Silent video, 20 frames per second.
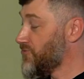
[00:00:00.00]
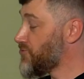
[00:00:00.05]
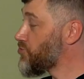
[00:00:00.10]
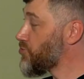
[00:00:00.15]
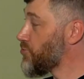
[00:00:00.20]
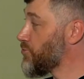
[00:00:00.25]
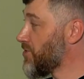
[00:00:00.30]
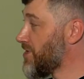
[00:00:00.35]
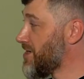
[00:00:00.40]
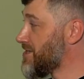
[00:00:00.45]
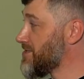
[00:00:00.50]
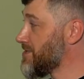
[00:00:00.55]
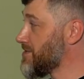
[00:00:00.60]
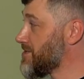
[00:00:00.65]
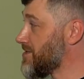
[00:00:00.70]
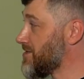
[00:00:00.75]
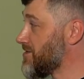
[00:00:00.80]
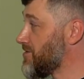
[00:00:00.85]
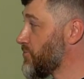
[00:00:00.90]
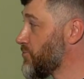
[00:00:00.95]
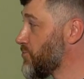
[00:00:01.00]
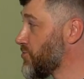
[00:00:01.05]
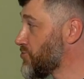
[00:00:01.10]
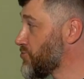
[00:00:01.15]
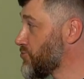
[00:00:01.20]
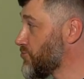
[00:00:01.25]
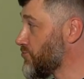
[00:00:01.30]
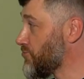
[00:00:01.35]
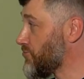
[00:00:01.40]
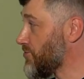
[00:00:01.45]
В чем разница
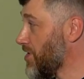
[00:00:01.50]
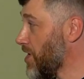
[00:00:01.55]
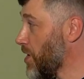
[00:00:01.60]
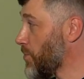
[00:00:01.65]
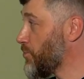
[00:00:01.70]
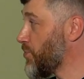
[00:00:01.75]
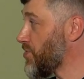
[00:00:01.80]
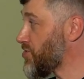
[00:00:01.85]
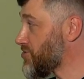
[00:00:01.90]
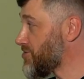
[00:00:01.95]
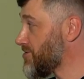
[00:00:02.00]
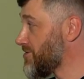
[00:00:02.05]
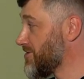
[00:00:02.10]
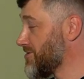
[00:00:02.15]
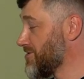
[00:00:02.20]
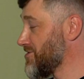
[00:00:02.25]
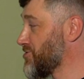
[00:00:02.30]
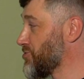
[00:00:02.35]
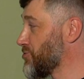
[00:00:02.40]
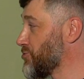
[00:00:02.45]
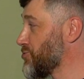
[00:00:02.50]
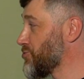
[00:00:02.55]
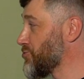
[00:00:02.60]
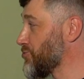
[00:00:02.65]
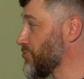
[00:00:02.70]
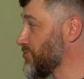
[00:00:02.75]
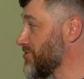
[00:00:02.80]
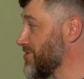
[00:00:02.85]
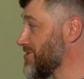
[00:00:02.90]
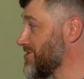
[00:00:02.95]
между обычной
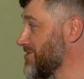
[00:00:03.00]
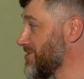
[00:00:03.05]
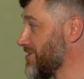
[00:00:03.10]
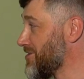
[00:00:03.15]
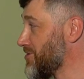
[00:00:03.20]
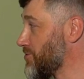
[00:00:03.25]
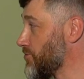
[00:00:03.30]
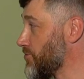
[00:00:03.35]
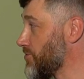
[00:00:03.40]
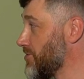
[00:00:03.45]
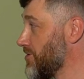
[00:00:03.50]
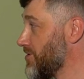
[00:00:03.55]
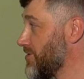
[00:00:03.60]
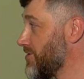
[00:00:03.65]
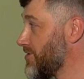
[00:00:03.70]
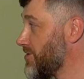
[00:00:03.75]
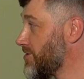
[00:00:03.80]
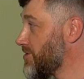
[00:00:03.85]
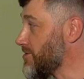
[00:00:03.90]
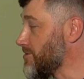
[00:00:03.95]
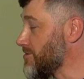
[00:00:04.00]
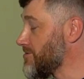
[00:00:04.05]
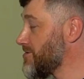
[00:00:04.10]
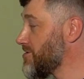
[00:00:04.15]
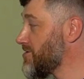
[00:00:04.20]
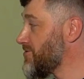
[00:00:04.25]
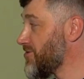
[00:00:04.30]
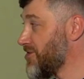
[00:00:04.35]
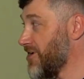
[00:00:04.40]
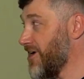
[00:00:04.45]
конструкционной сталью и
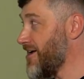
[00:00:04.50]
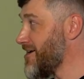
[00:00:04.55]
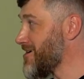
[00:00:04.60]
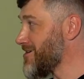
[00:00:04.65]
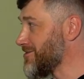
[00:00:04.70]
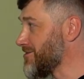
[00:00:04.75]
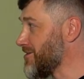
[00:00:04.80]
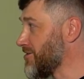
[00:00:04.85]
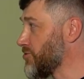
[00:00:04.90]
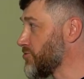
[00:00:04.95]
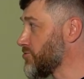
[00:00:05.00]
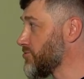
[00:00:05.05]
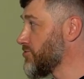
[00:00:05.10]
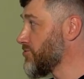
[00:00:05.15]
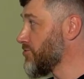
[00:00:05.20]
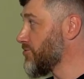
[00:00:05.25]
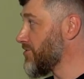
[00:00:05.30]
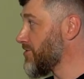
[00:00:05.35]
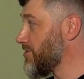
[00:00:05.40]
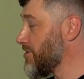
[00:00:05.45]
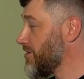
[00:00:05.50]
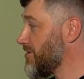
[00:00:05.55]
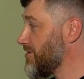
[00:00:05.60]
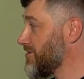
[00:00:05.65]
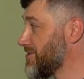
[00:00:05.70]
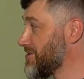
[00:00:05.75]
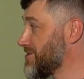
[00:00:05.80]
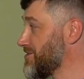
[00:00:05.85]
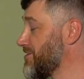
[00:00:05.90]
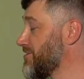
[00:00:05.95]
невероятно крутой,
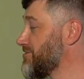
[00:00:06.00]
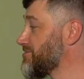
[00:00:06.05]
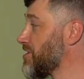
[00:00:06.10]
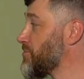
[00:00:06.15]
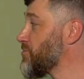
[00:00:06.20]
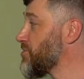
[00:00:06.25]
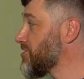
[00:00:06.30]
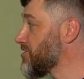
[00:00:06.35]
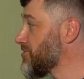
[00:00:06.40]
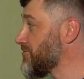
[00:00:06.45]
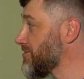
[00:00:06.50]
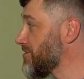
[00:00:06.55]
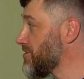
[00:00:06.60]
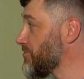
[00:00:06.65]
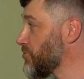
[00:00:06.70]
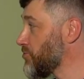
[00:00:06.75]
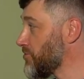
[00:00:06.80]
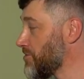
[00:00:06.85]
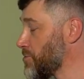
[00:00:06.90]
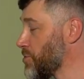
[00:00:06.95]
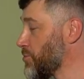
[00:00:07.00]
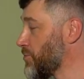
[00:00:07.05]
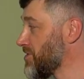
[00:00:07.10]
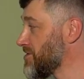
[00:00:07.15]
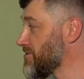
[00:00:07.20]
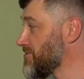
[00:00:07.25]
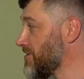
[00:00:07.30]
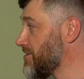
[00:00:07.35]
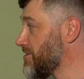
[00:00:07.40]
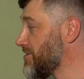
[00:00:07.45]
разрекламированной многими
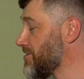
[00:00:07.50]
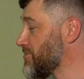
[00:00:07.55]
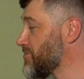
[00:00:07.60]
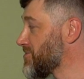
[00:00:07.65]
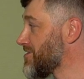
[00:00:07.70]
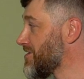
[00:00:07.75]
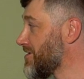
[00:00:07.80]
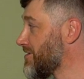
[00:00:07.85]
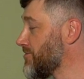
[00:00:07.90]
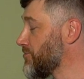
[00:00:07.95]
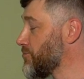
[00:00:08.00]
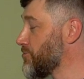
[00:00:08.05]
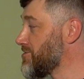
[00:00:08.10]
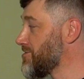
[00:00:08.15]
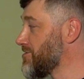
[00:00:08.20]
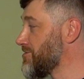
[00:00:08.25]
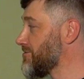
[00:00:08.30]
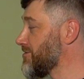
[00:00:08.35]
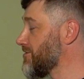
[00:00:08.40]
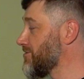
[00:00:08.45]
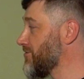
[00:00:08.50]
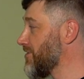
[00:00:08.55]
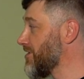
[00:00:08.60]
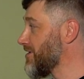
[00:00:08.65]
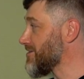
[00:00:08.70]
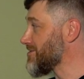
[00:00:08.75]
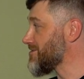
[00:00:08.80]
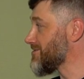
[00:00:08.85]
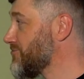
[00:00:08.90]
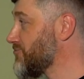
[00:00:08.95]
производителями стали 09 g 2
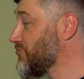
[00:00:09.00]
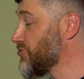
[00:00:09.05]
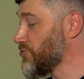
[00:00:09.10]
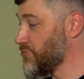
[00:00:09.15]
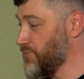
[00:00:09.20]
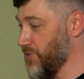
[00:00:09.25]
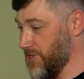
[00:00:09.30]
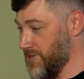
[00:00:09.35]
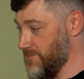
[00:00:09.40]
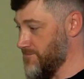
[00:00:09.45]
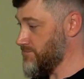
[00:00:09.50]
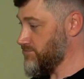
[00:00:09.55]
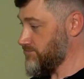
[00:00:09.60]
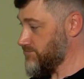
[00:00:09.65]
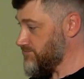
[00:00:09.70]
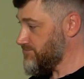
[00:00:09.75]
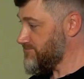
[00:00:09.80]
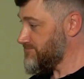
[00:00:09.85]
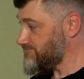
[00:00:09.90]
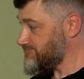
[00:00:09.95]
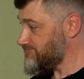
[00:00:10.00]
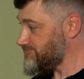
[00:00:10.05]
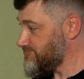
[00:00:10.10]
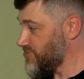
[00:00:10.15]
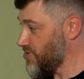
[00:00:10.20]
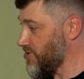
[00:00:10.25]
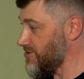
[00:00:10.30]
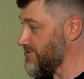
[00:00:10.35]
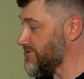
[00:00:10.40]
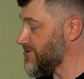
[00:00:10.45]
s Вот прям
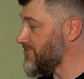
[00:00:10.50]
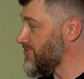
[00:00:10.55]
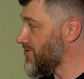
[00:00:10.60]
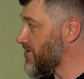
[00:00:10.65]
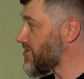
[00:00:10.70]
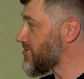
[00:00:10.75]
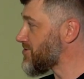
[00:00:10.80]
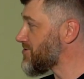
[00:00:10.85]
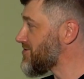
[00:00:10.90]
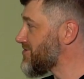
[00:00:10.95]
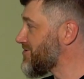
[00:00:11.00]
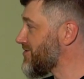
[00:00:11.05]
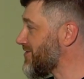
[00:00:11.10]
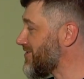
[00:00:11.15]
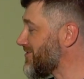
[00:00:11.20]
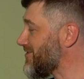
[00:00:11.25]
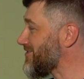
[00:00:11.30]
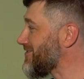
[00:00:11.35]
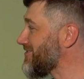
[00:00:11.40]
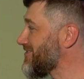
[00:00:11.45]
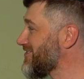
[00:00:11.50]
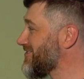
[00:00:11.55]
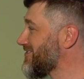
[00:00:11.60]
котловая же сталь-то.